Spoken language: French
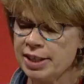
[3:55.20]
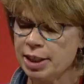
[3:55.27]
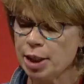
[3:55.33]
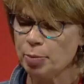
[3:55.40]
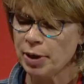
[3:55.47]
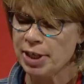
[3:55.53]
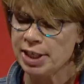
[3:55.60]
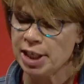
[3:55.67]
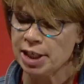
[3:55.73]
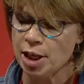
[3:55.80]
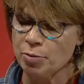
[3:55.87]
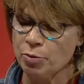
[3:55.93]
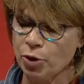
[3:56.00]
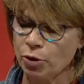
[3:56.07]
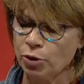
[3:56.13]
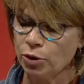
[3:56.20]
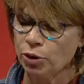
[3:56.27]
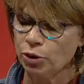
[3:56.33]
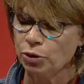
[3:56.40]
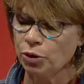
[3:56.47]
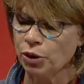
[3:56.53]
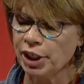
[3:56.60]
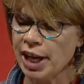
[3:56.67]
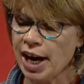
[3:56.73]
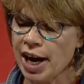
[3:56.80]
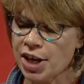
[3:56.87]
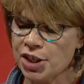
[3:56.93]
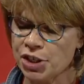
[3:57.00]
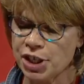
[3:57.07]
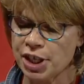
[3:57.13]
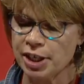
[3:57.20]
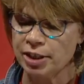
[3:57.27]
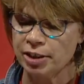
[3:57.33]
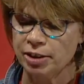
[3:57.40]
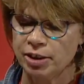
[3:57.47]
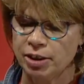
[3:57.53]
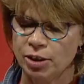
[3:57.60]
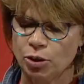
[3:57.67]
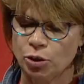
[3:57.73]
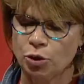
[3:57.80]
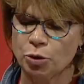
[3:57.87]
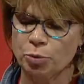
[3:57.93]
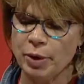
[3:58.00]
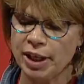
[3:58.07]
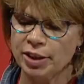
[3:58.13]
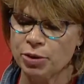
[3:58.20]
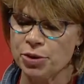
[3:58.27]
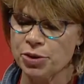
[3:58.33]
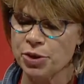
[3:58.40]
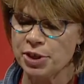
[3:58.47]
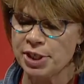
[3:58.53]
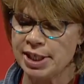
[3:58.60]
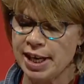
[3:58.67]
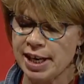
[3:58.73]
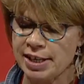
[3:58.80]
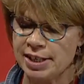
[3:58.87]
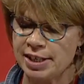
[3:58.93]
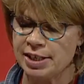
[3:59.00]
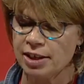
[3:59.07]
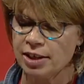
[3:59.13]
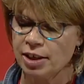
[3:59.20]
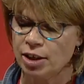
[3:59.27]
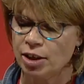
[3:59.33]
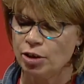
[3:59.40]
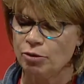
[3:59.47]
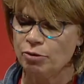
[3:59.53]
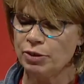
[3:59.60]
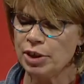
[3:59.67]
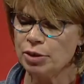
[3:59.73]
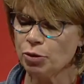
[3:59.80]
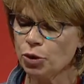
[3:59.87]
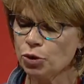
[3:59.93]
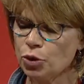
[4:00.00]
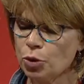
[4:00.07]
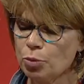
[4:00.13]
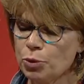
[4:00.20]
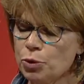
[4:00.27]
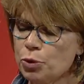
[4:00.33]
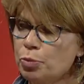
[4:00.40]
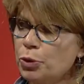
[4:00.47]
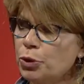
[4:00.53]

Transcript: cités précédemment. Ne rien lâcher, combattre sans cesse, vivre debout